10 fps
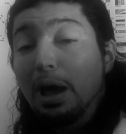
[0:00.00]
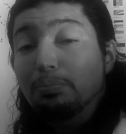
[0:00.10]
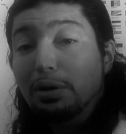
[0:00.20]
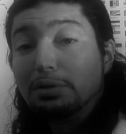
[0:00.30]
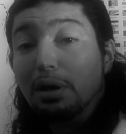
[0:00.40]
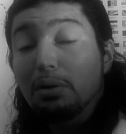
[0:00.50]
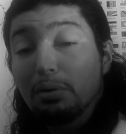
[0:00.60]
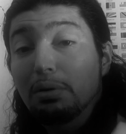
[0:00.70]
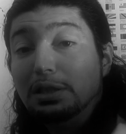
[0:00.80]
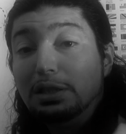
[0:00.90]
Pendant ce temps,
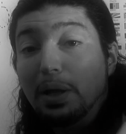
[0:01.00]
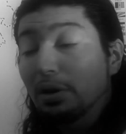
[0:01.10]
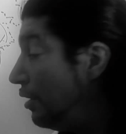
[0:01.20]
eux, les Espagnols,